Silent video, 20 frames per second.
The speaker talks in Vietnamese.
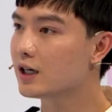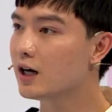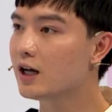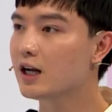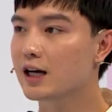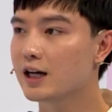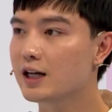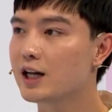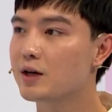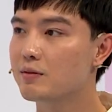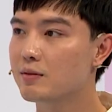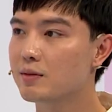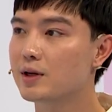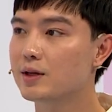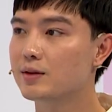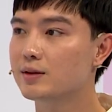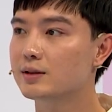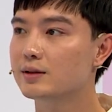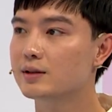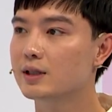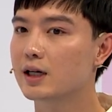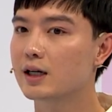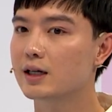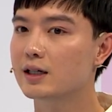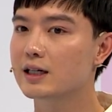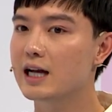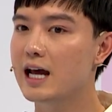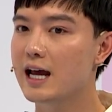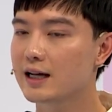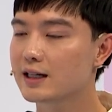đó là cái điều mình
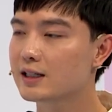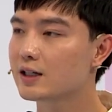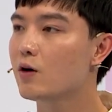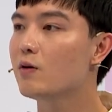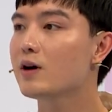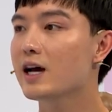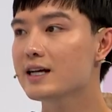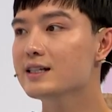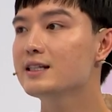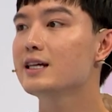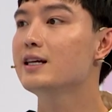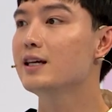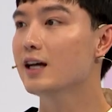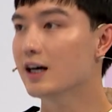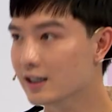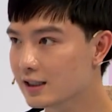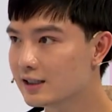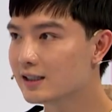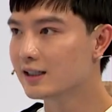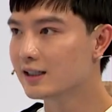đang cố gắng xây dựng.